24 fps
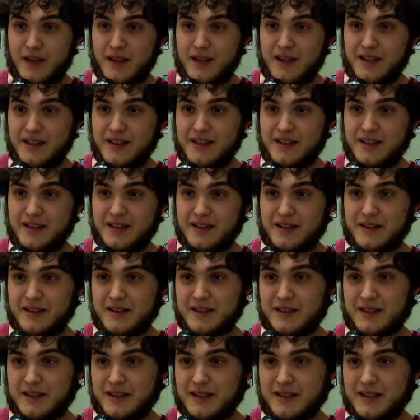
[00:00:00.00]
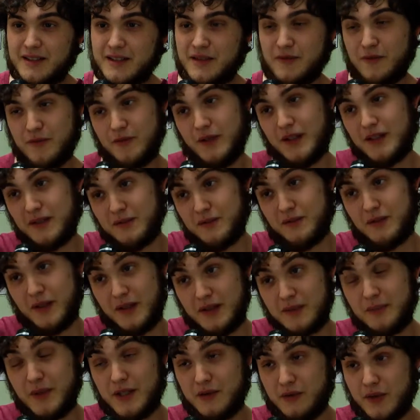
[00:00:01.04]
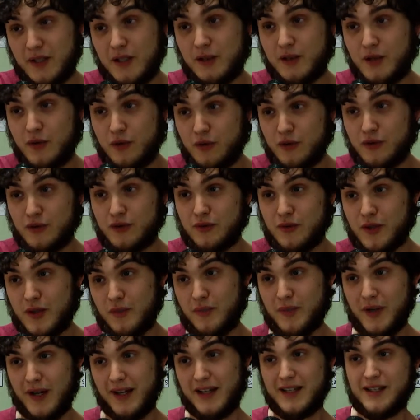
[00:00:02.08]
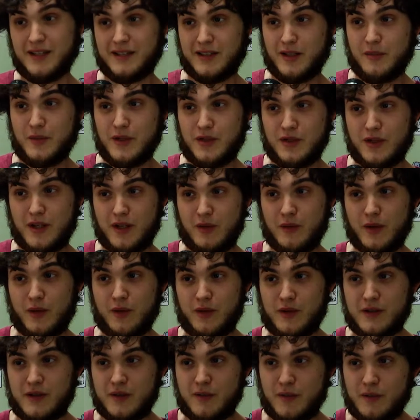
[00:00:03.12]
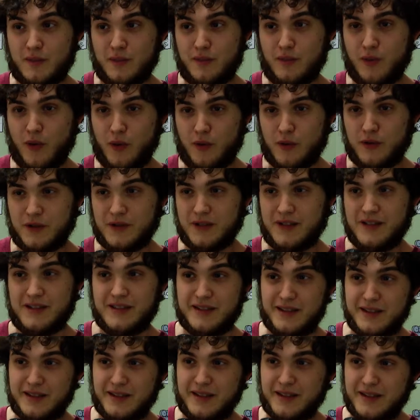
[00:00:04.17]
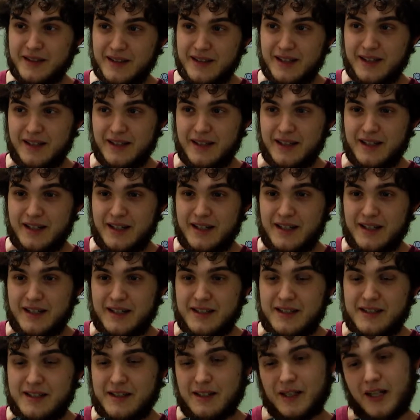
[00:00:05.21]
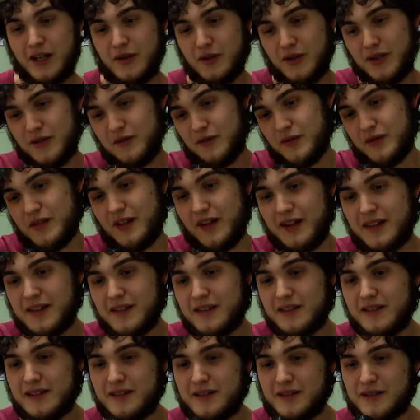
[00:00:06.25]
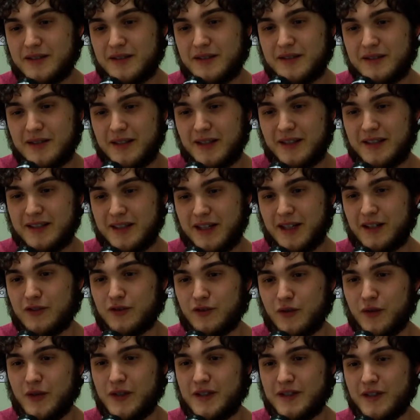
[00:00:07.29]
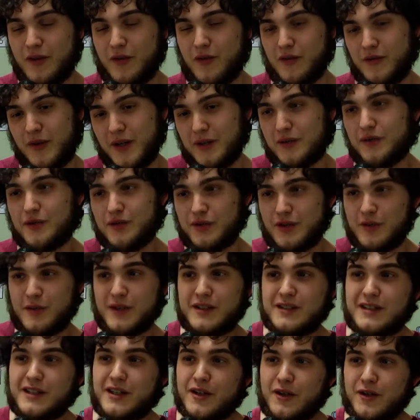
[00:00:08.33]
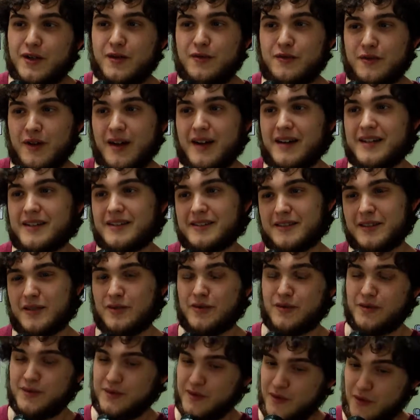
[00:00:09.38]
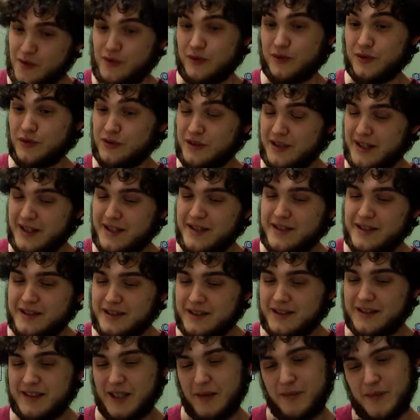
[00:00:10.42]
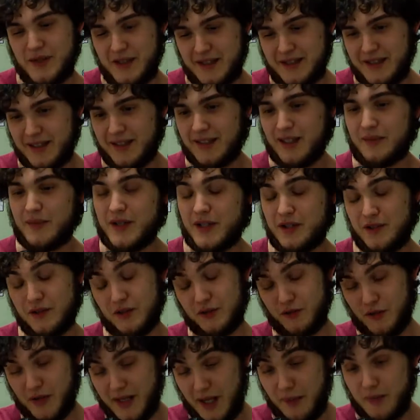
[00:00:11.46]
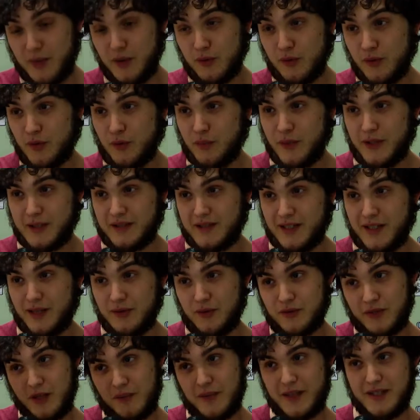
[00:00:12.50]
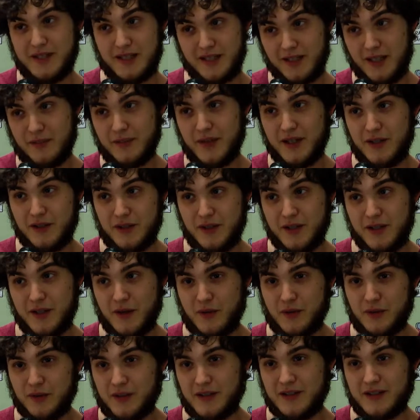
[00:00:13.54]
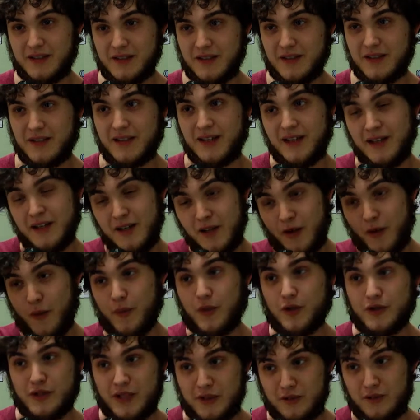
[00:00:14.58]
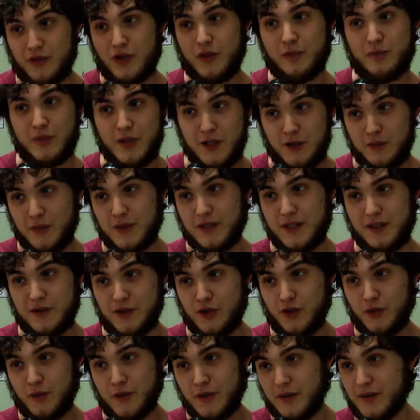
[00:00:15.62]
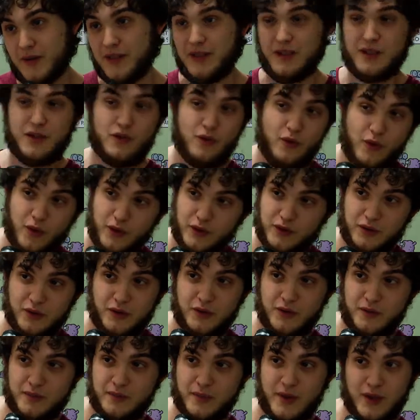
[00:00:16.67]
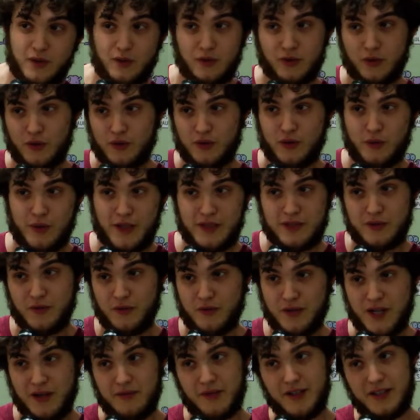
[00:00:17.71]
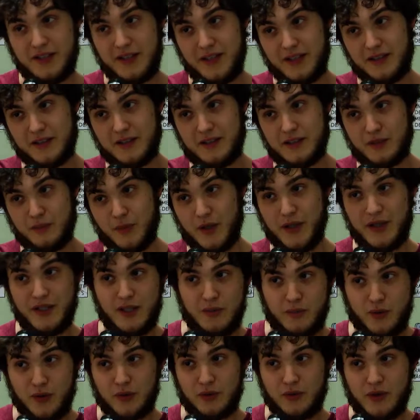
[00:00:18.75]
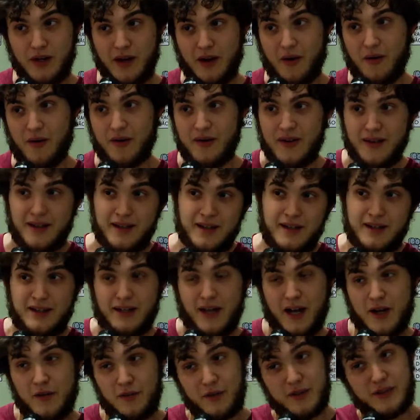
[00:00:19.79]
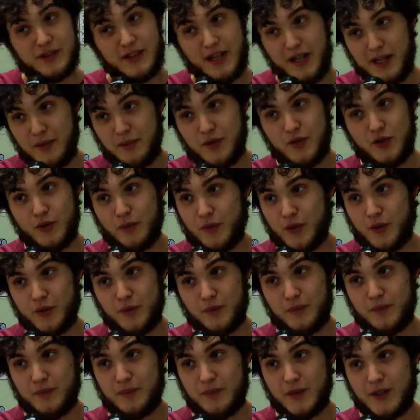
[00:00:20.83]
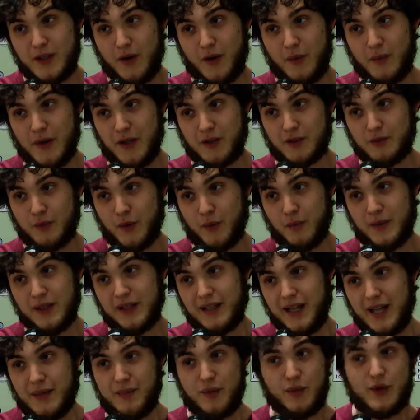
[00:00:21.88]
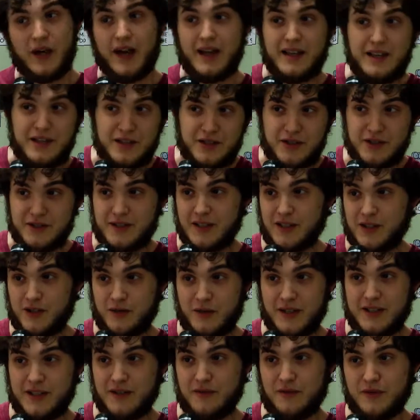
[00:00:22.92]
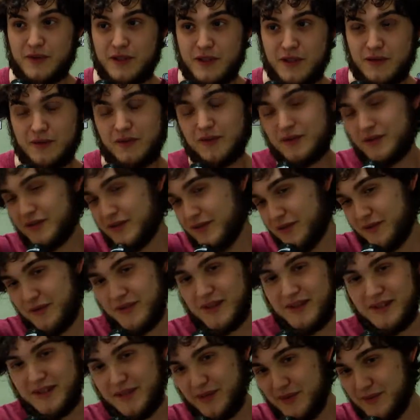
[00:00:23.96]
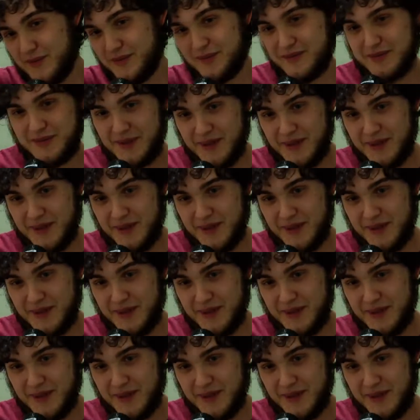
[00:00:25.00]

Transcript: e, uh, fala, fala, mas falando em russo, que para eles também já era uma coisa um pouco esquisita. E claro que, enfim, aí uh, as reações ao fato de ser brasileiro eram várias. Tanto um dos Lenins sabia exatamente, isso foi em abril do ano passado, sabia exatamente que ia acontecer o processo de impeachment da Dilma, e o outro perguntou se o Brasil ficava ali entre Espanha e Portugal. Aí um Stalin pediu para mandar um abraço para o Pelé e para o Garrincha, se eles estivessem vivos, enfim, então